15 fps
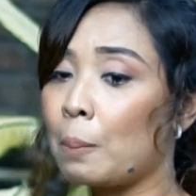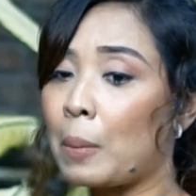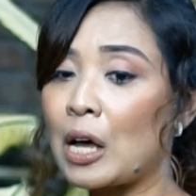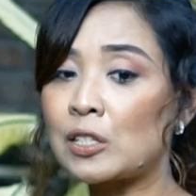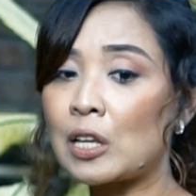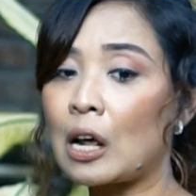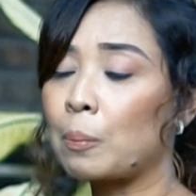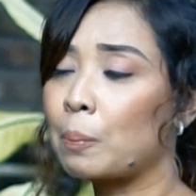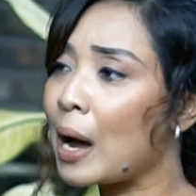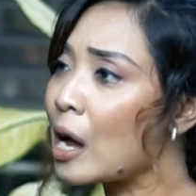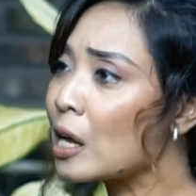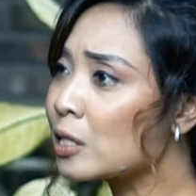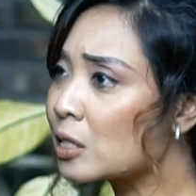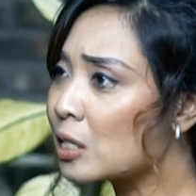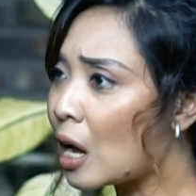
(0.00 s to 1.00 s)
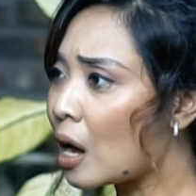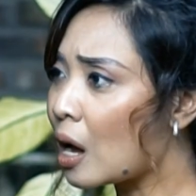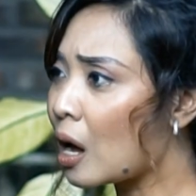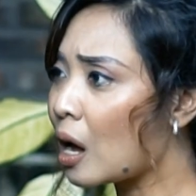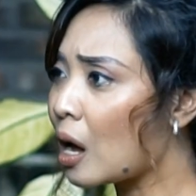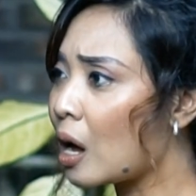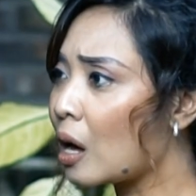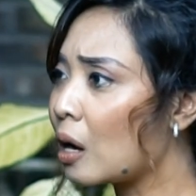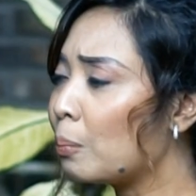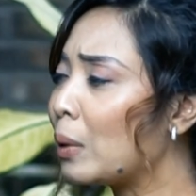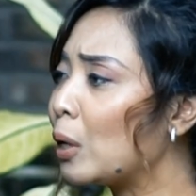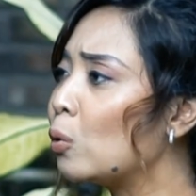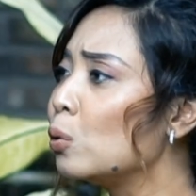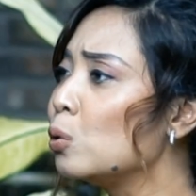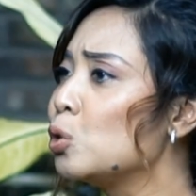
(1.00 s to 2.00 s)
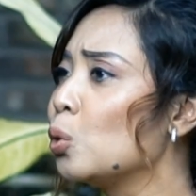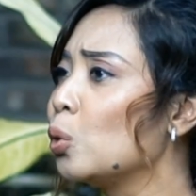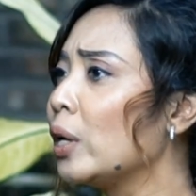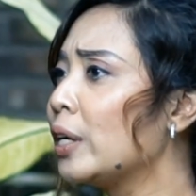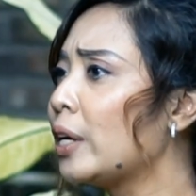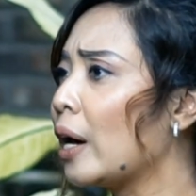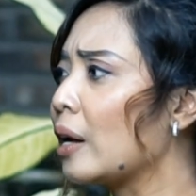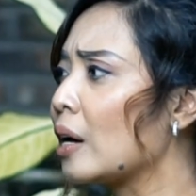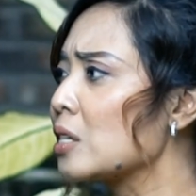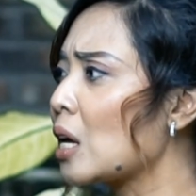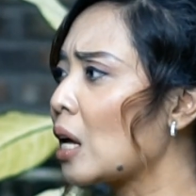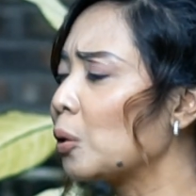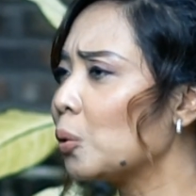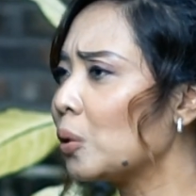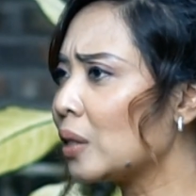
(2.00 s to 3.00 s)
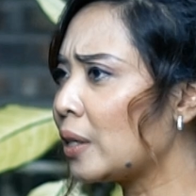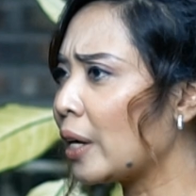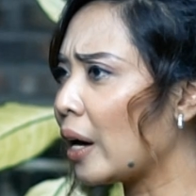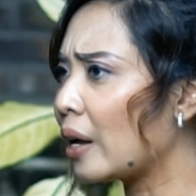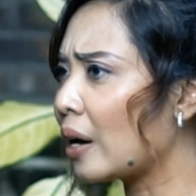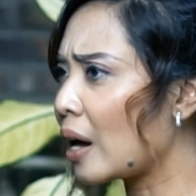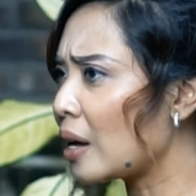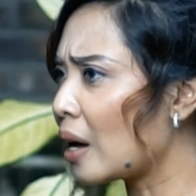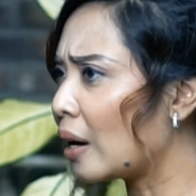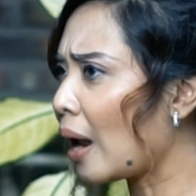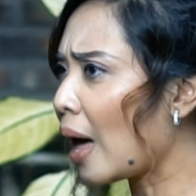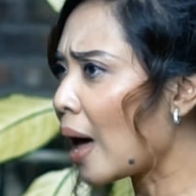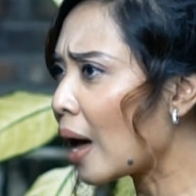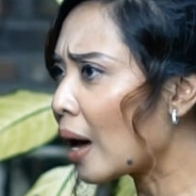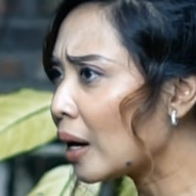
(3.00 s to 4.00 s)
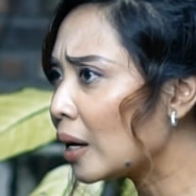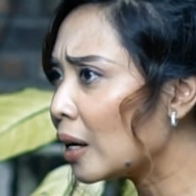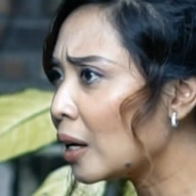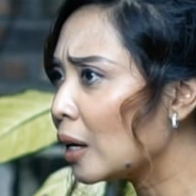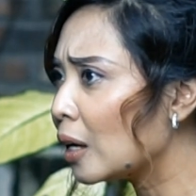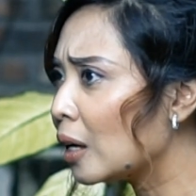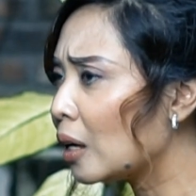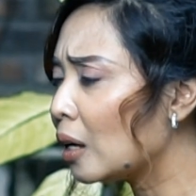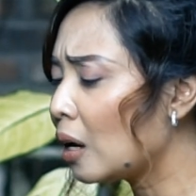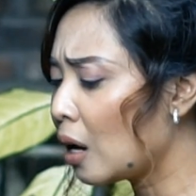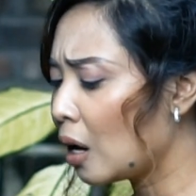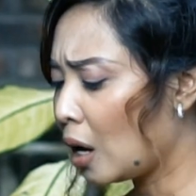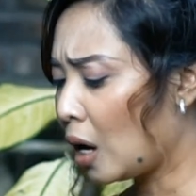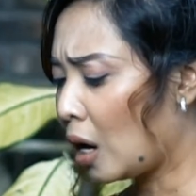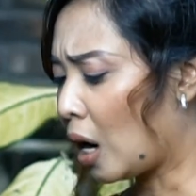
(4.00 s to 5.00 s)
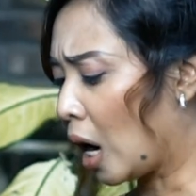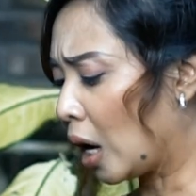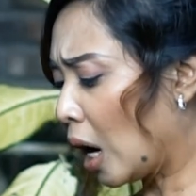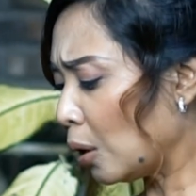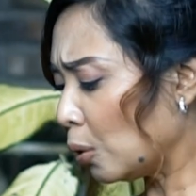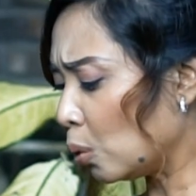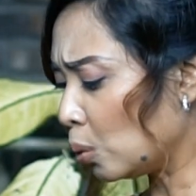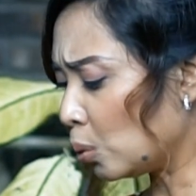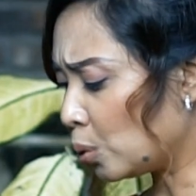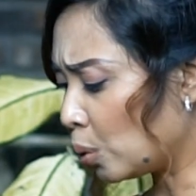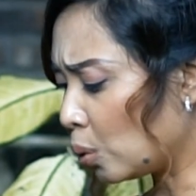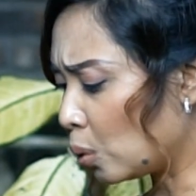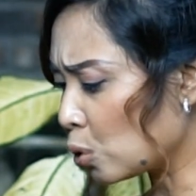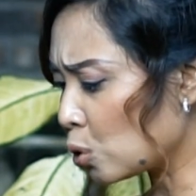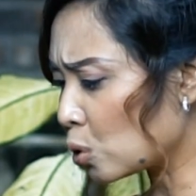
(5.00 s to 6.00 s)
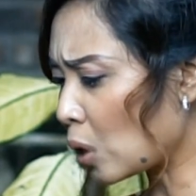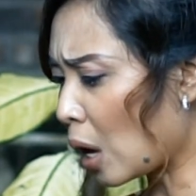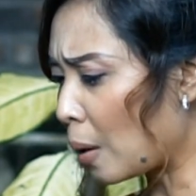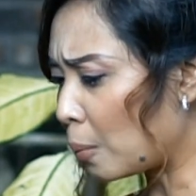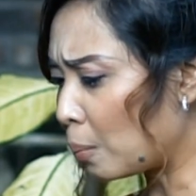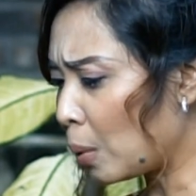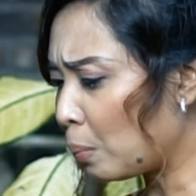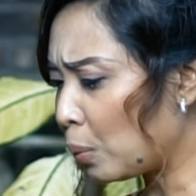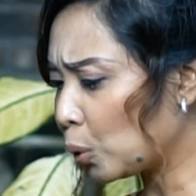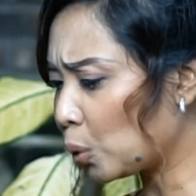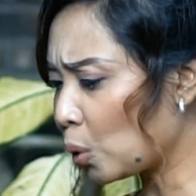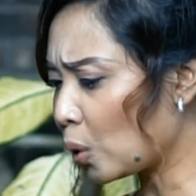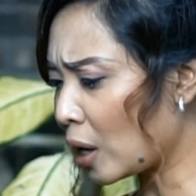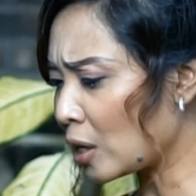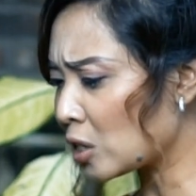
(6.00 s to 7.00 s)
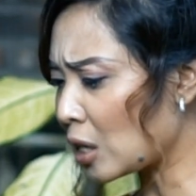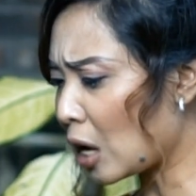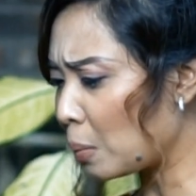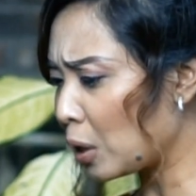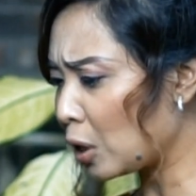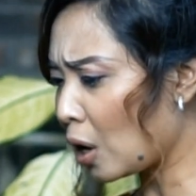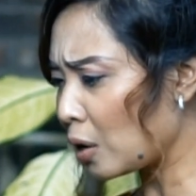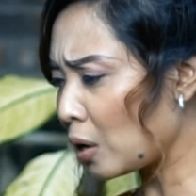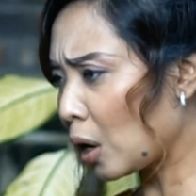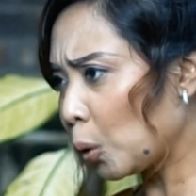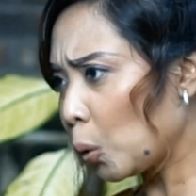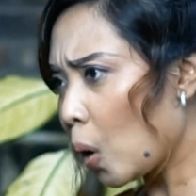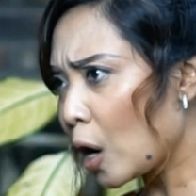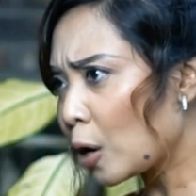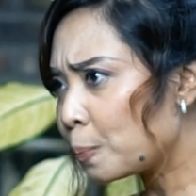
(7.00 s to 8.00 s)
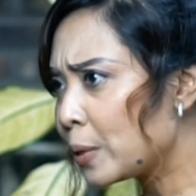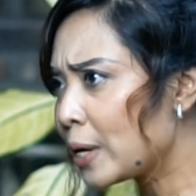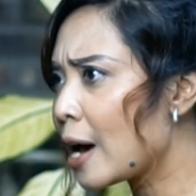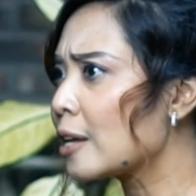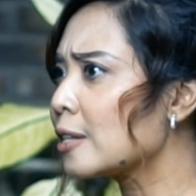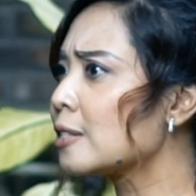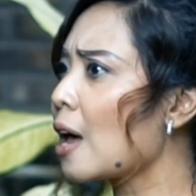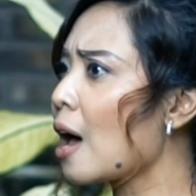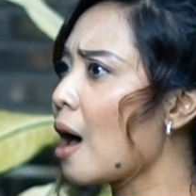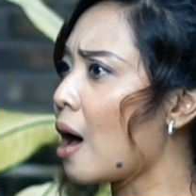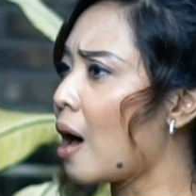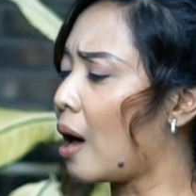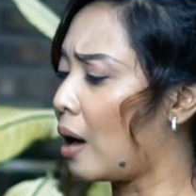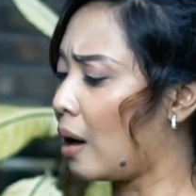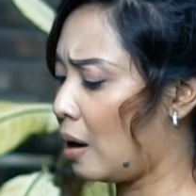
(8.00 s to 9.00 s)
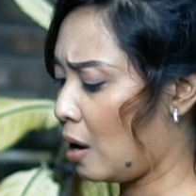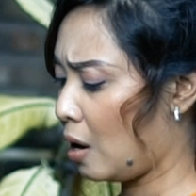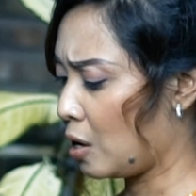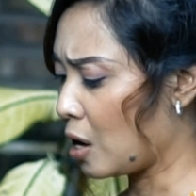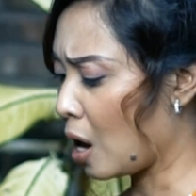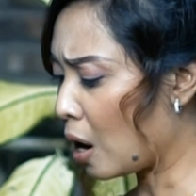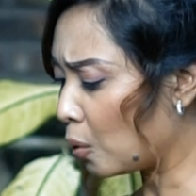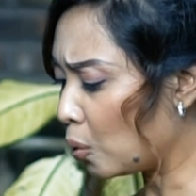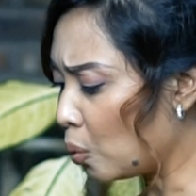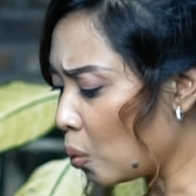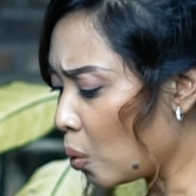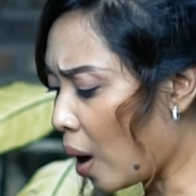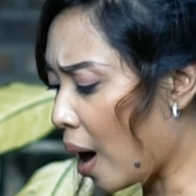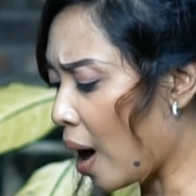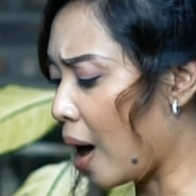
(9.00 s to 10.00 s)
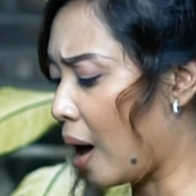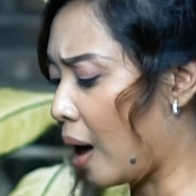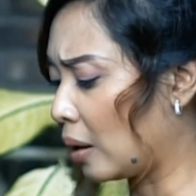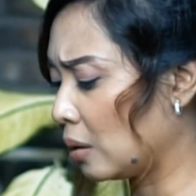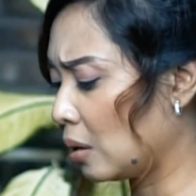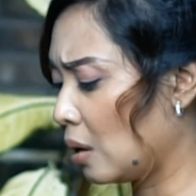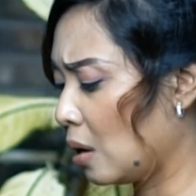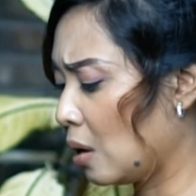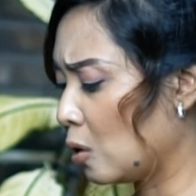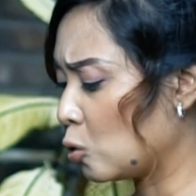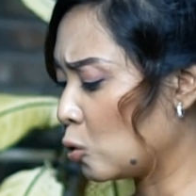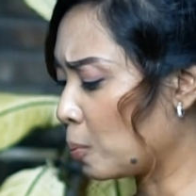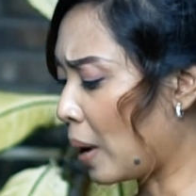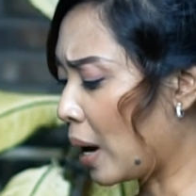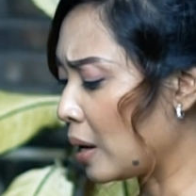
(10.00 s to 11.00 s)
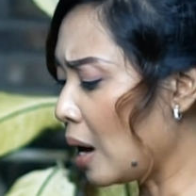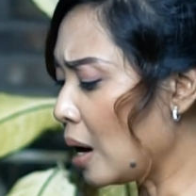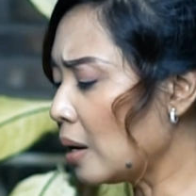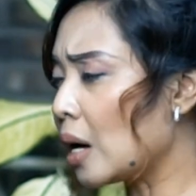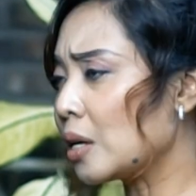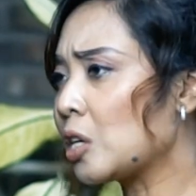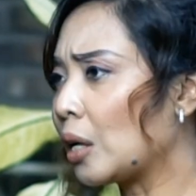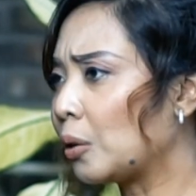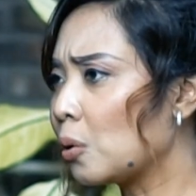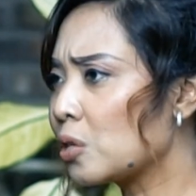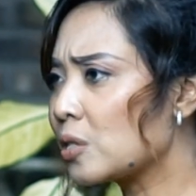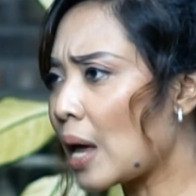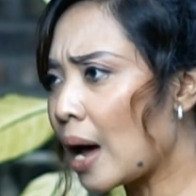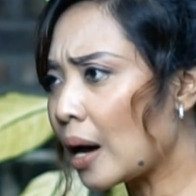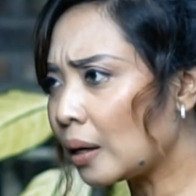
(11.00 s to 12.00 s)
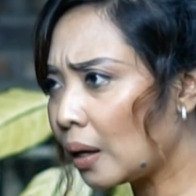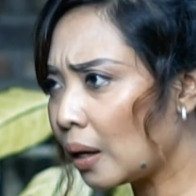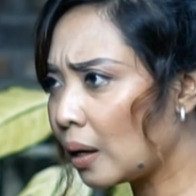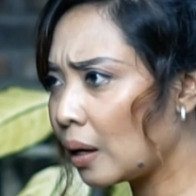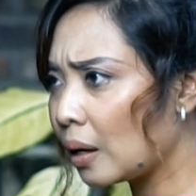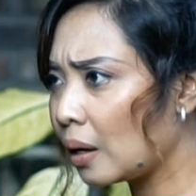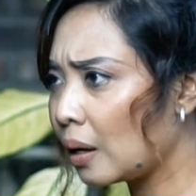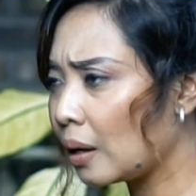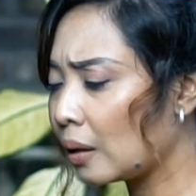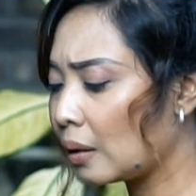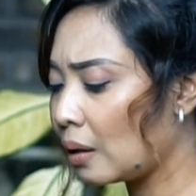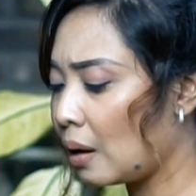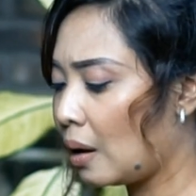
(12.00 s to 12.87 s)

pasar-pasar, mengunjungi daerah satu ke daerah yang lain. Lah kan kudus membutuhkan stamina yang luar biasa, yang kuat supaya nggak jatuh sakit.